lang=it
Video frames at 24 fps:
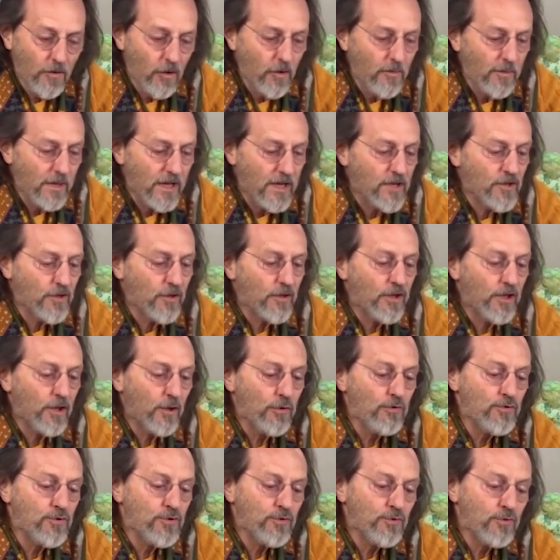o meglio
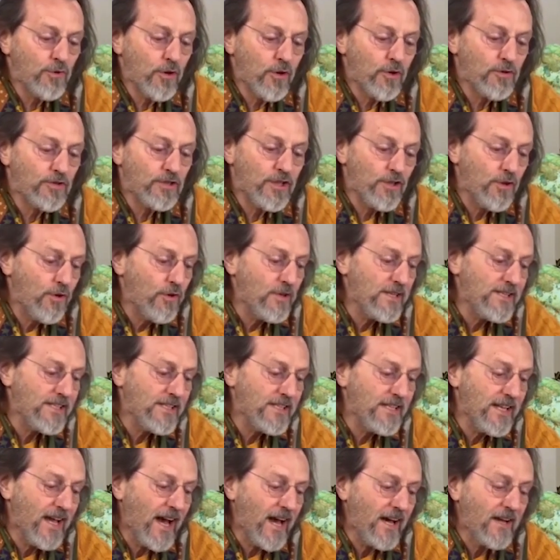che ognuno di noi
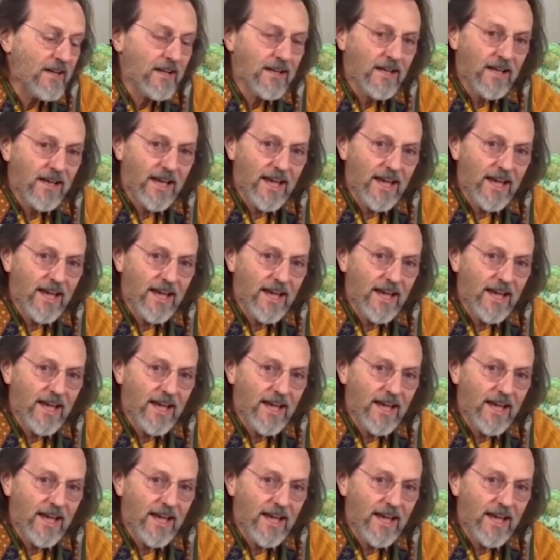sia